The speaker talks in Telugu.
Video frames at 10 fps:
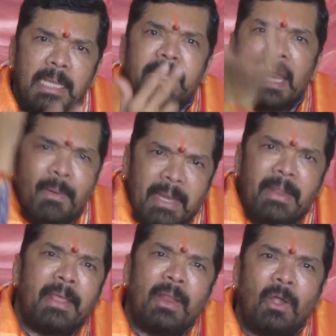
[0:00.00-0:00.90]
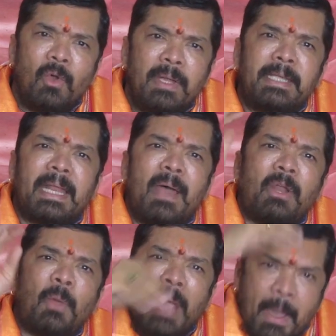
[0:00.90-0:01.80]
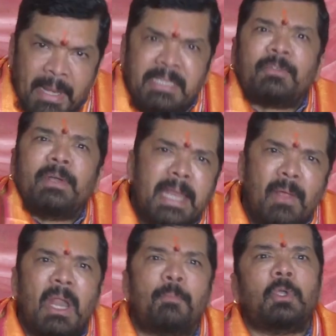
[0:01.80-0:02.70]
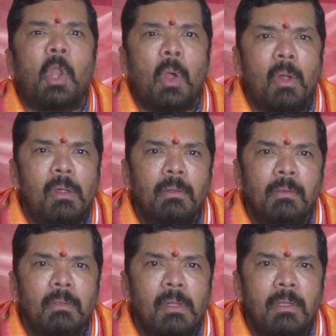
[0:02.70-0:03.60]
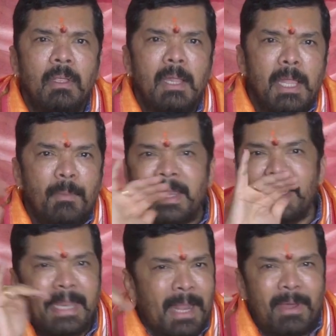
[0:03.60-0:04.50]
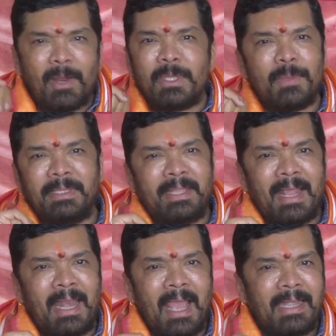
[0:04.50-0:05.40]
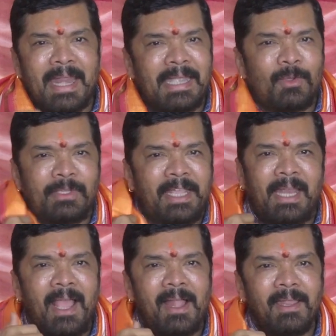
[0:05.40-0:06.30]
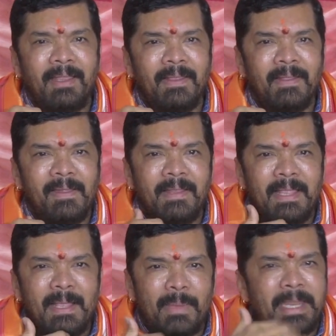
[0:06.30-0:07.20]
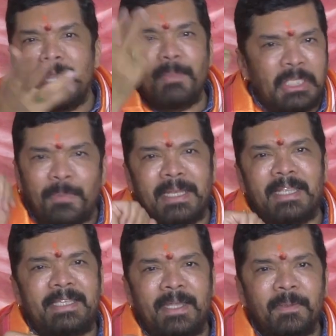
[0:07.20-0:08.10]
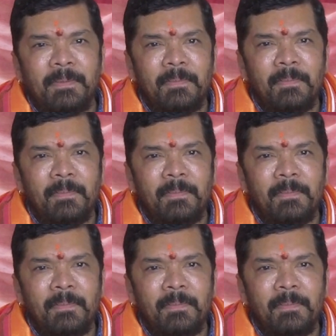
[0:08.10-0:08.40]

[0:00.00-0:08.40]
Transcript: ఎన్టీ రామారావు అనేవాళ్ళు ఎన్టీ రామారావు పేపరే చదవడం అనేవాళ్ళు అప్పట్లో మరి ఎన్టీ రామారావు ముఖ్యమంత్రి రాలా డైరెక్ట్గా వచ్చేలా మరి ఎన్ని మంచి పనులు చేశాడు